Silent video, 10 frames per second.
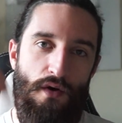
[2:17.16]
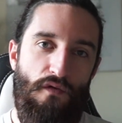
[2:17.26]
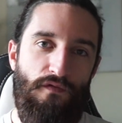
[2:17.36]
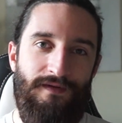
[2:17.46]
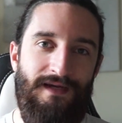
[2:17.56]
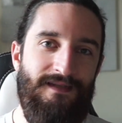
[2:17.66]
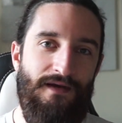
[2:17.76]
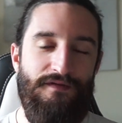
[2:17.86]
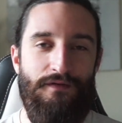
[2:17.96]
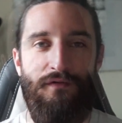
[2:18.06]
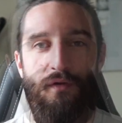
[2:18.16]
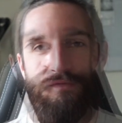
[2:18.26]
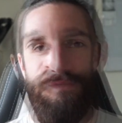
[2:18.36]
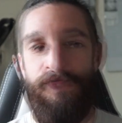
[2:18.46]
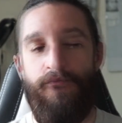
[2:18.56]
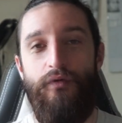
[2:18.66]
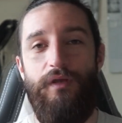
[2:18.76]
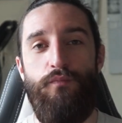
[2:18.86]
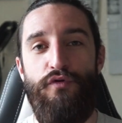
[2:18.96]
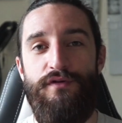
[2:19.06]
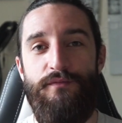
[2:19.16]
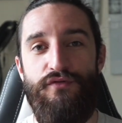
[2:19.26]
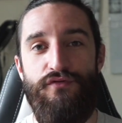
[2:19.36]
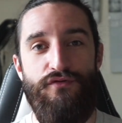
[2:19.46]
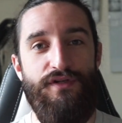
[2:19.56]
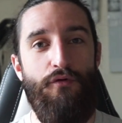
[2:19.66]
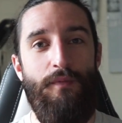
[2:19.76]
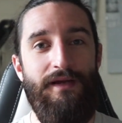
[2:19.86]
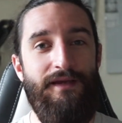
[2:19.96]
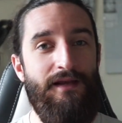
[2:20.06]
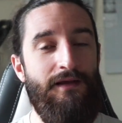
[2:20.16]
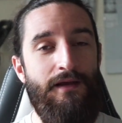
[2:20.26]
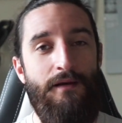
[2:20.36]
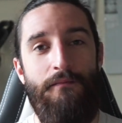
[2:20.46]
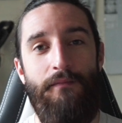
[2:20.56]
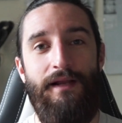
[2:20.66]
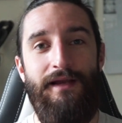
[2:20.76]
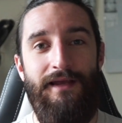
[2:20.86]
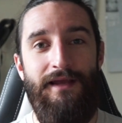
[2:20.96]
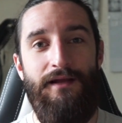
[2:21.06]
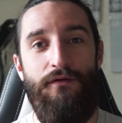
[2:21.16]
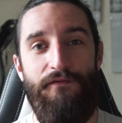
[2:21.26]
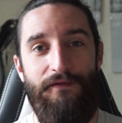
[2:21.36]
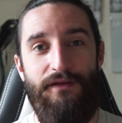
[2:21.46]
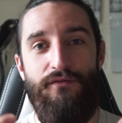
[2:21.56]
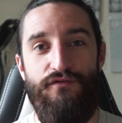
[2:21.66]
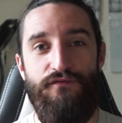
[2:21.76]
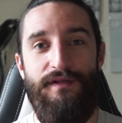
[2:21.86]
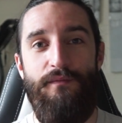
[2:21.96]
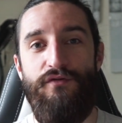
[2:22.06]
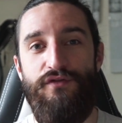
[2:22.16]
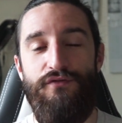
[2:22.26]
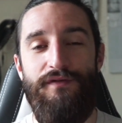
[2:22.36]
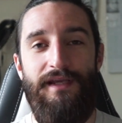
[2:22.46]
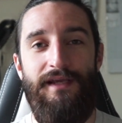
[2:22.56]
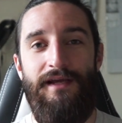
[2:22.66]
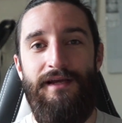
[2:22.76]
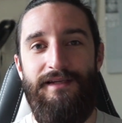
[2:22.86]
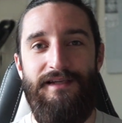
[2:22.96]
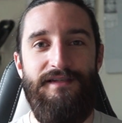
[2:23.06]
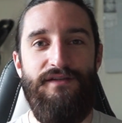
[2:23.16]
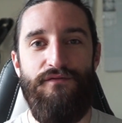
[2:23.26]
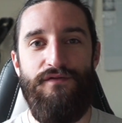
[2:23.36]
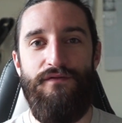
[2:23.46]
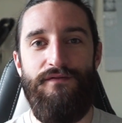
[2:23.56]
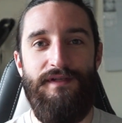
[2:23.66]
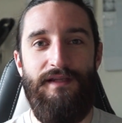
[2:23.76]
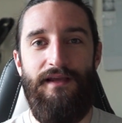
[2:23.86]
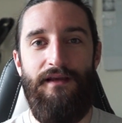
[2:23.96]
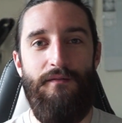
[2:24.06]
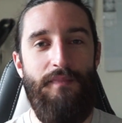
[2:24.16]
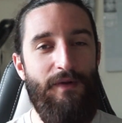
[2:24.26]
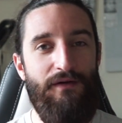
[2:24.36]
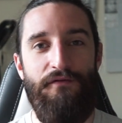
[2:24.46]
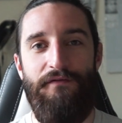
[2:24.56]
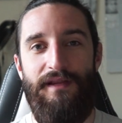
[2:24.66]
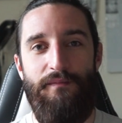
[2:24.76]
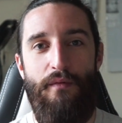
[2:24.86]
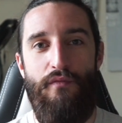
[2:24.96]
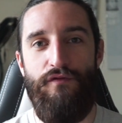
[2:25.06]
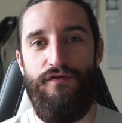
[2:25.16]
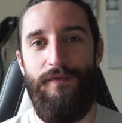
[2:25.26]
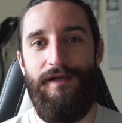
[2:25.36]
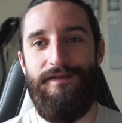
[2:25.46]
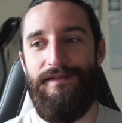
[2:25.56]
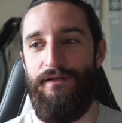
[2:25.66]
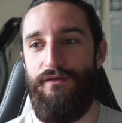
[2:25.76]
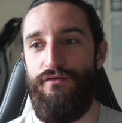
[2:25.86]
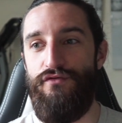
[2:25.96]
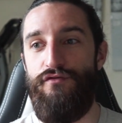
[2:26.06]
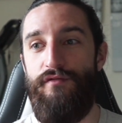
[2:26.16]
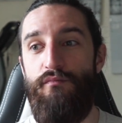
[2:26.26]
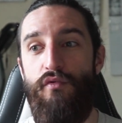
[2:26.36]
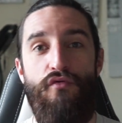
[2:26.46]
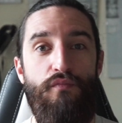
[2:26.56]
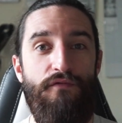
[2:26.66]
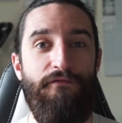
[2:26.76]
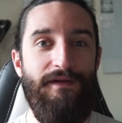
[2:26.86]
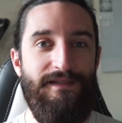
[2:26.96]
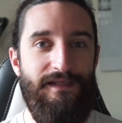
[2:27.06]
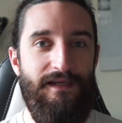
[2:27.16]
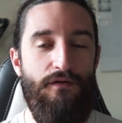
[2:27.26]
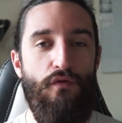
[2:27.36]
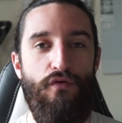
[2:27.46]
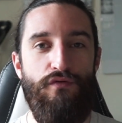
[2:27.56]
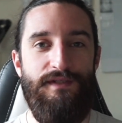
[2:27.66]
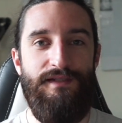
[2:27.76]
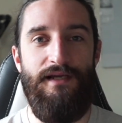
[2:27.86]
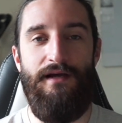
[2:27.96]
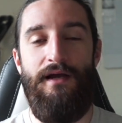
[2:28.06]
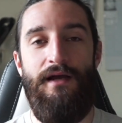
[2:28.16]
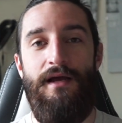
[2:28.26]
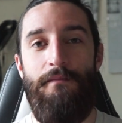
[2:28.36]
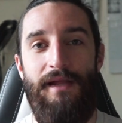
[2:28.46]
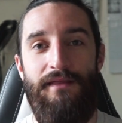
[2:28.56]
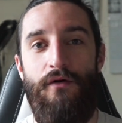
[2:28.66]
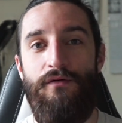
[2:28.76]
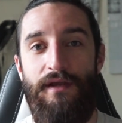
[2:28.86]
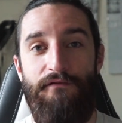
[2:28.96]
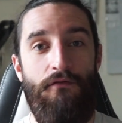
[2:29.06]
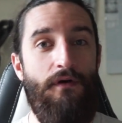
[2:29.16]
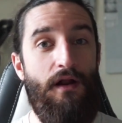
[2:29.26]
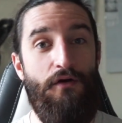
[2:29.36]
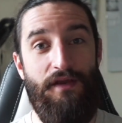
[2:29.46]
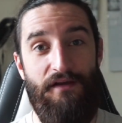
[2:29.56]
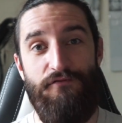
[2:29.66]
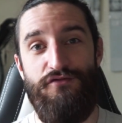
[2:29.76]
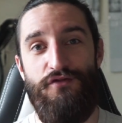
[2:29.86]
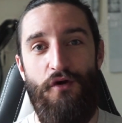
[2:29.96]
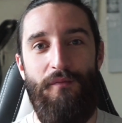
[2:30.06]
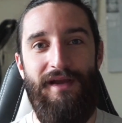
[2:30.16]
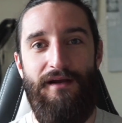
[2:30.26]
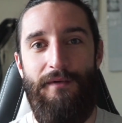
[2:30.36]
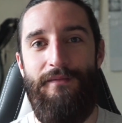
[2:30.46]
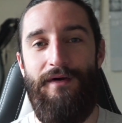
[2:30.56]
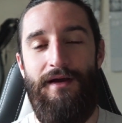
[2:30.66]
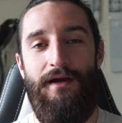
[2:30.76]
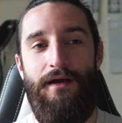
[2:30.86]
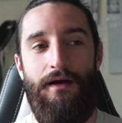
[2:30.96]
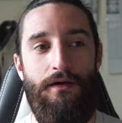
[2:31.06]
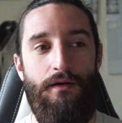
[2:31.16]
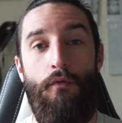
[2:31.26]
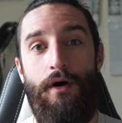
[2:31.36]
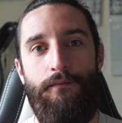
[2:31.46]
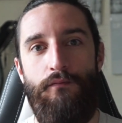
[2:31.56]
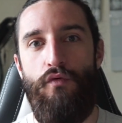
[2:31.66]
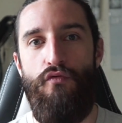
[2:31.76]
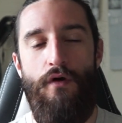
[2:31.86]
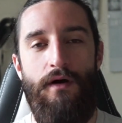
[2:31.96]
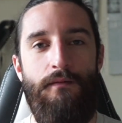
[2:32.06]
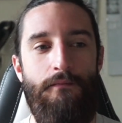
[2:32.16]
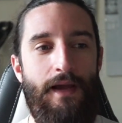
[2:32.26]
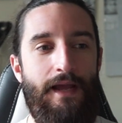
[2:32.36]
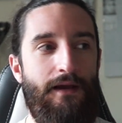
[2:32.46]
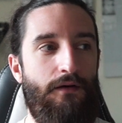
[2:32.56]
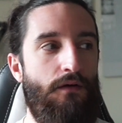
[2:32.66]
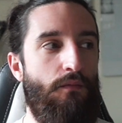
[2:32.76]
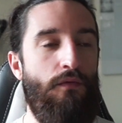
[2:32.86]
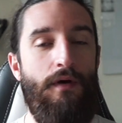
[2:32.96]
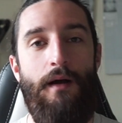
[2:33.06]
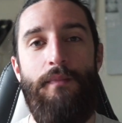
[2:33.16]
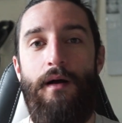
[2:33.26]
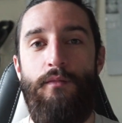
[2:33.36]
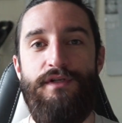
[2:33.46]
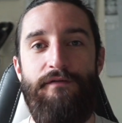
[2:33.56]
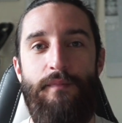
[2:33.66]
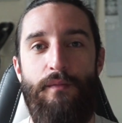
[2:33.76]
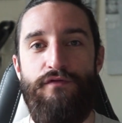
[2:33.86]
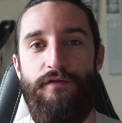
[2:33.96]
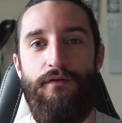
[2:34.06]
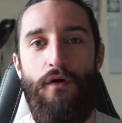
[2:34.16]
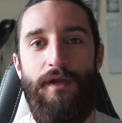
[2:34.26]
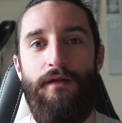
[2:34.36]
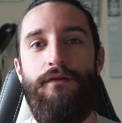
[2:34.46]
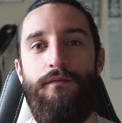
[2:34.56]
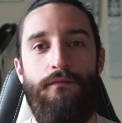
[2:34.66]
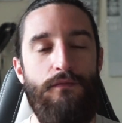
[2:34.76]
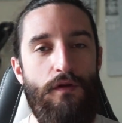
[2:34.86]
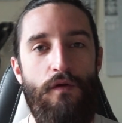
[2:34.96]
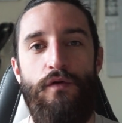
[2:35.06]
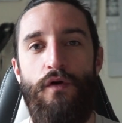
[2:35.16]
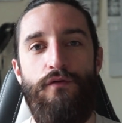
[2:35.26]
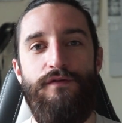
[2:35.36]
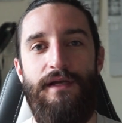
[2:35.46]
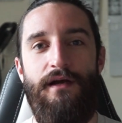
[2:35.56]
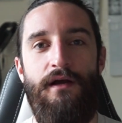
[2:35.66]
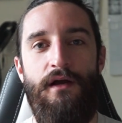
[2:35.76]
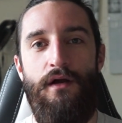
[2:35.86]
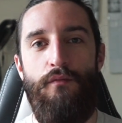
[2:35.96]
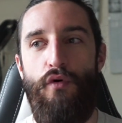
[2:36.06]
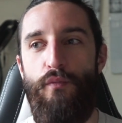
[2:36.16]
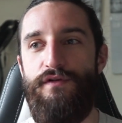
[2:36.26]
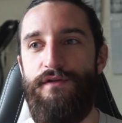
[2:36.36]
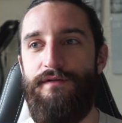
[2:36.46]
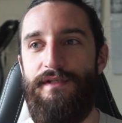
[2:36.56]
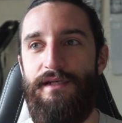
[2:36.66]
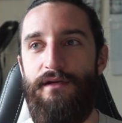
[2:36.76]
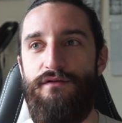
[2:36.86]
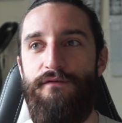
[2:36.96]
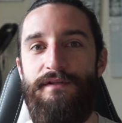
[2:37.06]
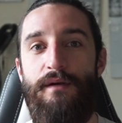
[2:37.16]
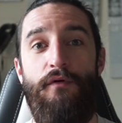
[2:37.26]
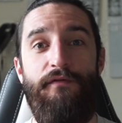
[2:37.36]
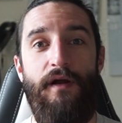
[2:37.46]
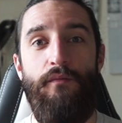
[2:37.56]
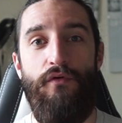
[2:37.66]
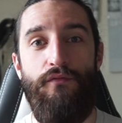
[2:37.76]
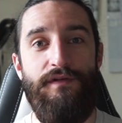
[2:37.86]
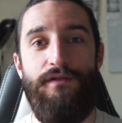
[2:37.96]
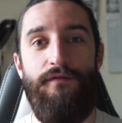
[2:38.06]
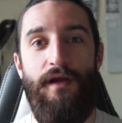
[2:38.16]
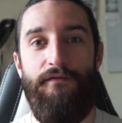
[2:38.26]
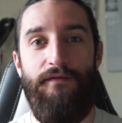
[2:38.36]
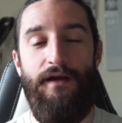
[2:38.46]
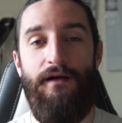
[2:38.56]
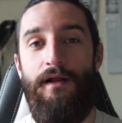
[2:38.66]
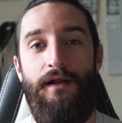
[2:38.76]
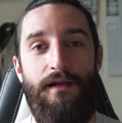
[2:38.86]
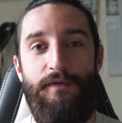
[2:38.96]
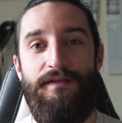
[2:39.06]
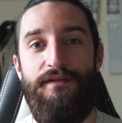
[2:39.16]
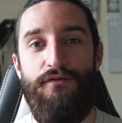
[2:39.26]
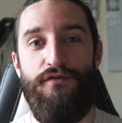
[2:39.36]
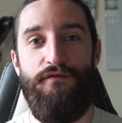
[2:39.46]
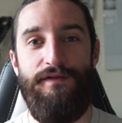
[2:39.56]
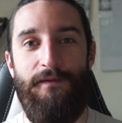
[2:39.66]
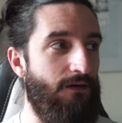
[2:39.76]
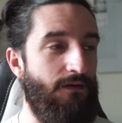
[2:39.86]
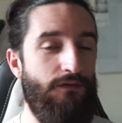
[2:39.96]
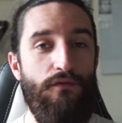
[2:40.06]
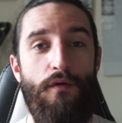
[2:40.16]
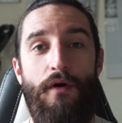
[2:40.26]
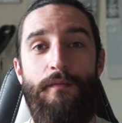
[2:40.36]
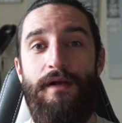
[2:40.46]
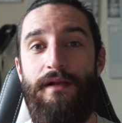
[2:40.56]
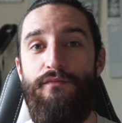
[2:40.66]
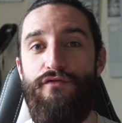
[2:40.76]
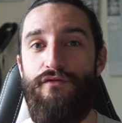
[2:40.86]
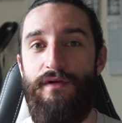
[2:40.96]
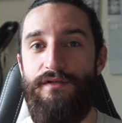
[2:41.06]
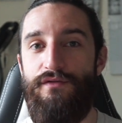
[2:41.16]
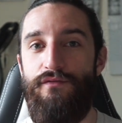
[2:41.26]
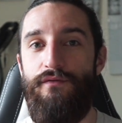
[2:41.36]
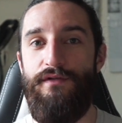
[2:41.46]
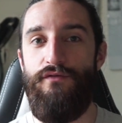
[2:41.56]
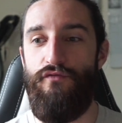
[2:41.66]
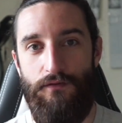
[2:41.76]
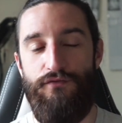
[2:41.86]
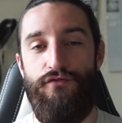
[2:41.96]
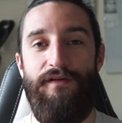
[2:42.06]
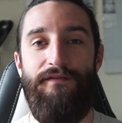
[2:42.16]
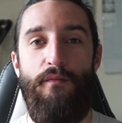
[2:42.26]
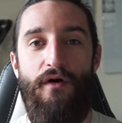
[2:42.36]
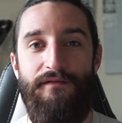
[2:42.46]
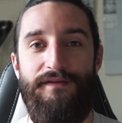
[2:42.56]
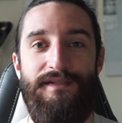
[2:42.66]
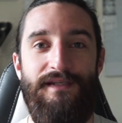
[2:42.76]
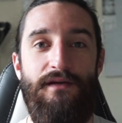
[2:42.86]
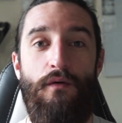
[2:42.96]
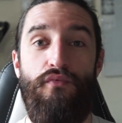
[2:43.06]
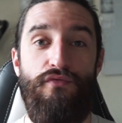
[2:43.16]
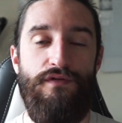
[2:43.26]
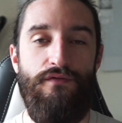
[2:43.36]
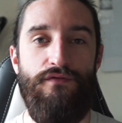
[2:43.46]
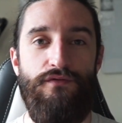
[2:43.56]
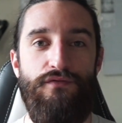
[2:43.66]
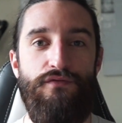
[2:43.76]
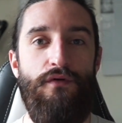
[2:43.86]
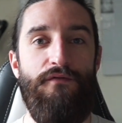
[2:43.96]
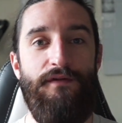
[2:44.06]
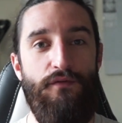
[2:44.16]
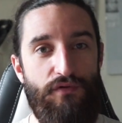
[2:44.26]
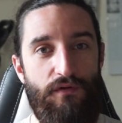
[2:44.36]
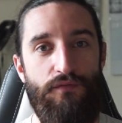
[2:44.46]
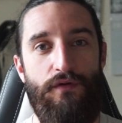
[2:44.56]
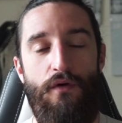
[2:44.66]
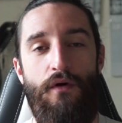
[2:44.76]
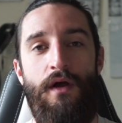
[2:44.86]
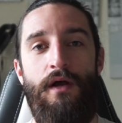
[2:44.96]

Over 9000, comme on dit. Bon, la deuxième chose que j'ai remarqué, malgré le fait que je vous ai mentionné qu'il y a 10-11 ans, c'était euh, pas mal de fêtes et pas beaucoup de sommeil, c'est que je suis beaucoup plus fatigué au quotidien maintenant qu'avant. Alors qu'avant, je dormais quand même euh, moins, beaucoup moins. Mais euh, bon, apparemment, j'avais pas besoin de dormir tant d'heures que ça pour me sentir suffisamment frais pour continuer à faire les bêtises que je faisais. Donc le problème avec la musculation, et surtout quand tu es vraiment investi, et en plus quand tu en fais depuis longtemps,